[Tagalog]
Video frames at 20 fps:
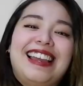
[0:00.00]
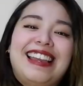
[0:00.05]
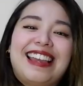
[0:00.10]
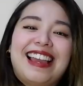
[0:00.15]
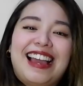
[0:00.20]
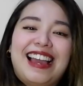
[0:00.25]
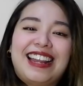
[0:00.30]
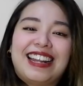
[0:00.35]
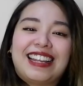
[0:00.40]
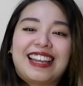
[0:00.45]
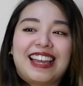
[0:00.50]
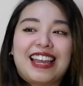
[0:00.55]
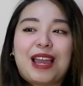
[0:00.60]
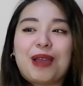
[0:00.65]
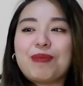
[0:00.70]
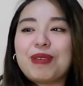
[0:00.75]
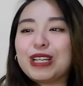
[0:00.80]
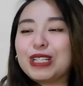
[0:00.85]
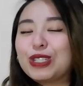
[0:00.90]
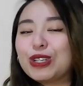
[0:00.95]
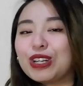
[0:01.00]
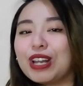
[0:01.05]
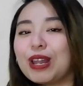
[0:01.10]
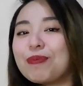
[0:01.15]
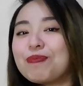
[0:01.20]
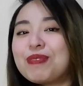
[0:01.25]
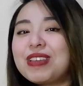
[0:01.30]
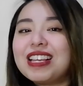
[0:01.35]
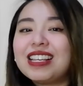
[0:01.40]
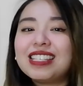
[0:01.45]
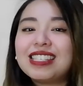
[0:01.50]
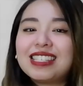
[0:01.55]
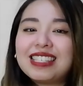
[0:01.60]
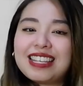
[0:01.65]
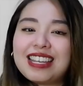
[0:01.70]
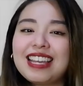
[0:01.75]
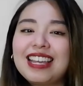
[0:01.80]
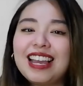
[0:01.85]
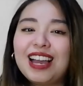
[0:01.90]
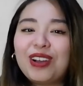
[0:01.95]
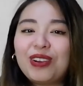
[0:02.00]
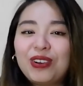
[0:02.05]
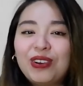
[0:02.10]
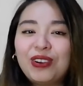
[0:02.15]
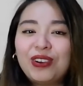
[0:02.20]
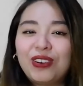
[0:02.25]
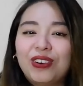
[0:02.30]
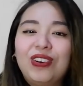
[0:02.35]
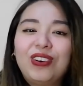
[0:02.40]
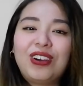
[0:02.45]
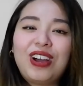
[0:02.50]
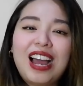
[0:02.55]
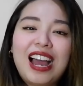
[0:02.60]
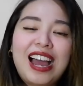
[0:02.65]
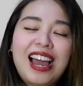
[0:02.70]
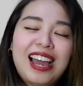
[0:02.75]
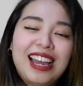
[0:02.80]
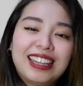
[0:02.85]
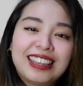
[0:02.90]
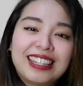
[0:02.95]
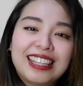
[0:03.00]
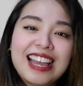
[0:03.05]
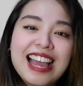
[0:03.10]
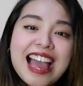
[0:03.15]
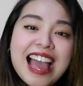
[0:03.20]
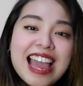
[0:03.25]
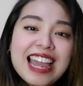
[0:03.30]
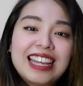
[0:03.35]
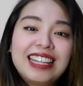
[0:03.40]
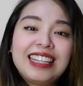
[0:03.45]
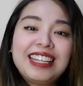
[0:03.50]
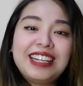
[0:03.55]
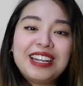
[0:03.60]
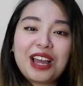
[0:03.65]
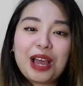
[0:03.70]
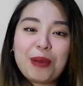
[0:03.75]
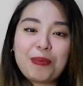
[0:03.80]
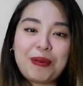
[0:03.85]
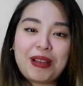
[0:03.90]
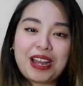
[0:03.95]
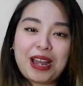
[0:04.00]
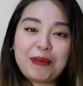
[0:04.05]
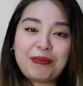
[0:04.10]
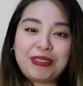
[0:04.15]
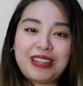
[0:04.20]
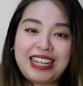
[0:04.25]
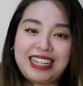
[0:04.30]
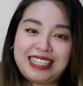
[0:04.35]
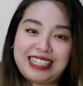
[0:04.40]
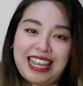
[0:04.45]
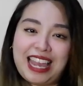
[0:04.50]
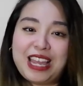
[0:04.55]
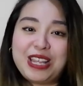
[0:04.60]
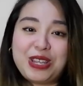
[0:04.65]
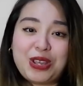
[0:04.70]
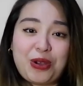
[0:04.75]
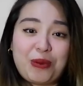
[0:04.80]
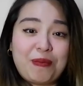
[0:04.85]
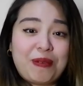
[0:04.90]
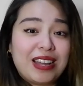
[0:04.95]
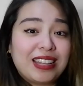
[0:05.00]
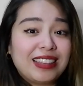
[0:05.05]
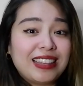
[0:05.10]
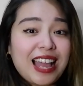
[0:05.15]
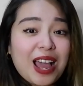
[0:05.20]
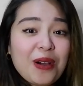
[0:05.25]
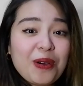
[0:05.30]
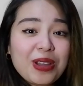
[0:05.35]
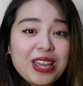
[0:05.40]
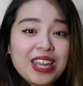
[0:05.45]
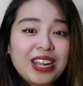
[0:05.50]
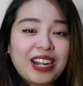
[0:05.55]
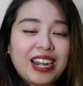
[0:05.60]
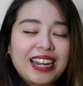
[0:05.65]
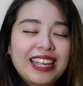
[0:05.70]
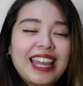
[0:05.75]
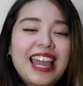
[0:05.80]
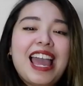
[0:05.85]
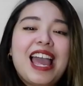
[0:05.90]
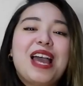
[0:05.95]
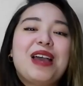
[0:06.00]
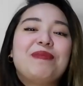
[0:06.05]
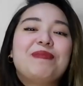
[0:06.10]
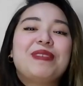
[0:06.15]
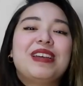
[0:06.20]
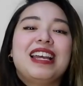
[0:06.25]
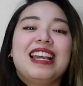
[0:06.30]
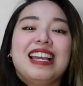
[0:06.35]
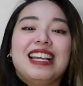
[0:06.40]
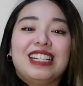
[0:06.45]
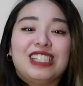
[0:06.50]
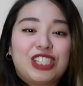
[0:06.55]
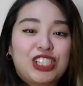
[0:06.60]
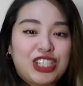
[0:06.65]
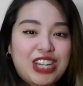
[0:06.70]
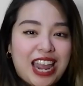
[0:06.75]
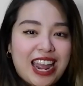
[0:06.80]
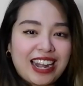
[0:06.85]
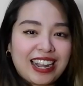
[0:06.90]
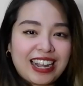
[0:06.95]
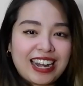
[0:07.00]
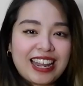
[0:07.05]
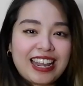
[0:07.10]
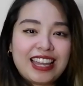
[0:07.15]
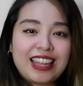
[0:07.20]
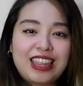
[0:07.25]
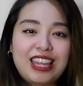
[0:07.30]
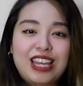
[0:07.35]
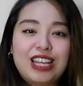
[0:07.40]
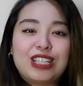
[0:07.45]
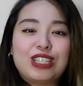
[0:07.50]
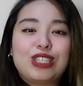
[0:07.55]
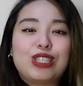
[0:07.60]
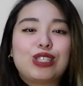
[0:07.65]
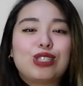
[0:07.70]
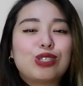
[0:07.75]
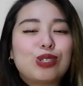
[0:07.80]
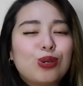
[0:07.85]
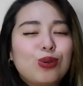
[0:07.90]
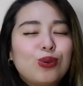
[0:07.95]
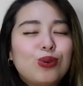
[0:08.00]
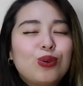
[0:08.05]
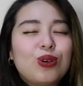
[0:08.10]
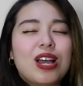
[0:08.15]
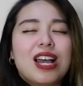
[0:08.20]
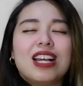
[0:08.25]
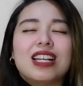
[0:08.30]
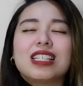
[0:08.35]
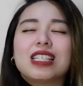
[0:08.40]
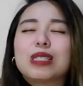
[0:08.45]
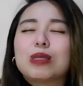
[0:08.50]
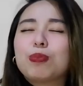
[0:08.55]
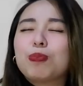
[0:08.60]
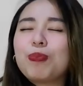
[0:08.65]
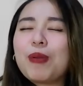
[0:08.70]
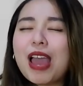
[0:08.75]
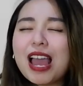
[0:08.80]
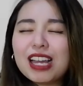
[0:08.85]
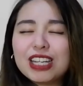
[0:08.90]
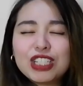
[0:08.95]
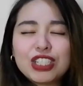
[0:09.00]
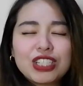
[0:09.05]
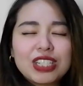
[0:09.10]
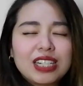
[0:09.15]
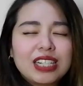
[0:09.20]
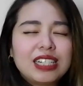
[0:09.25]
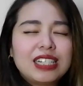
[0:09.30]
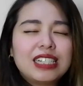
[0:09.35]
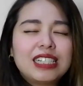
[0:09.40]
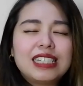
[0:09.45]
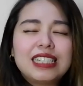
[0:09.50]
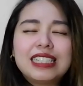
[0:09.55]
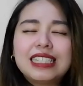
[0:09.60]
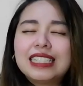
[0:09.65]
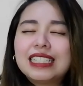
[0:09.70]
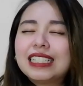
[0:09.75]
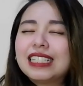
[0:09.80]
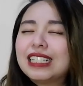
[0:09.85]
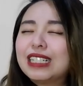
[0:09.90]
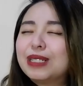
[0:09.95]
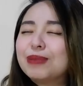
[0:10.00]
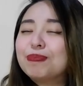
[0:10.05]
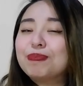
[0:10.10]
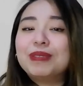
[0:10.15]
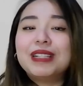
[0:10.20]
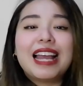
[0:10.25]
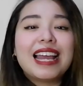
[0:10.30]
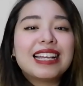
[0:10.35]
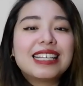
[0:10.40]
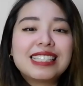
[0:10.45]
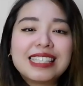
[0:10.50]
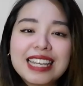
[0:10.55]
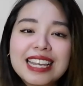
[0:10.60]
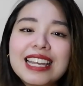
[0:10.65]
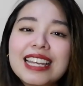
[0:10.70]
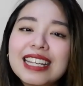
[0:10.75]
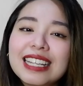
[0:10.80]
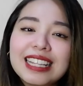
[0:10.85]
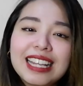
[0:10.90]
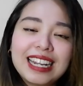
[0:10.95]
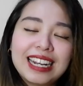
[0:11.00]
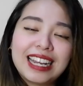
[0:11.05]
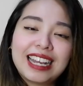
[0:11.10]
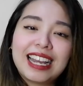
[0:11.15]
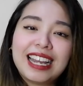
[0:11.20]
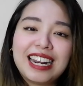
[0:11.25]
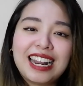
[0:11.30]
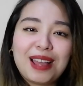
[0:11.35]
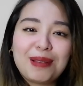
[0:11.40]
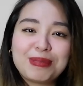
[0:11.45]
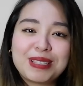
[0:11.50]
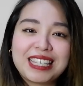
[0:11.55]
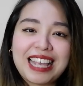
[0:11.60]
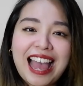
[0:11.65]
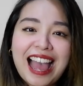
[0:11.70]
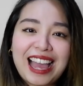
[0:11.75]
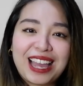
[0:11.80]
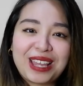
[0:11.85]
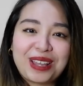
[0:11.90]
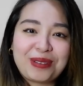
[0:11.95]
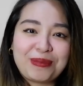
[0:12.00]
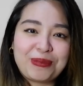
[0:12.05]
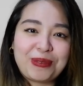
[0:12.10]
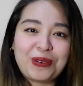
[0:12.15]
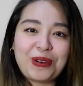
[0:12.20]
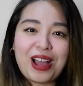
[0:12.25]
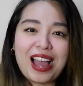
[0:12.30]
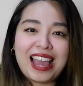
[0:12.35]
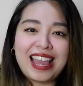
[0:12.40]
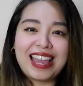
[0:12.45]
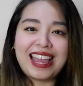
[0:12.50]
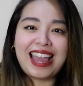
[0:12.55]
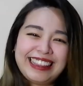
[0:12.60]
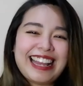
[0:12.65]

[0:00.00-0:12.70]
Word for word: Ayan, kaya medyo na busy ako at hindi nakapag-update sa inyo. But now here I am sharing this to special uh, blessing na naganap sa aking buhay.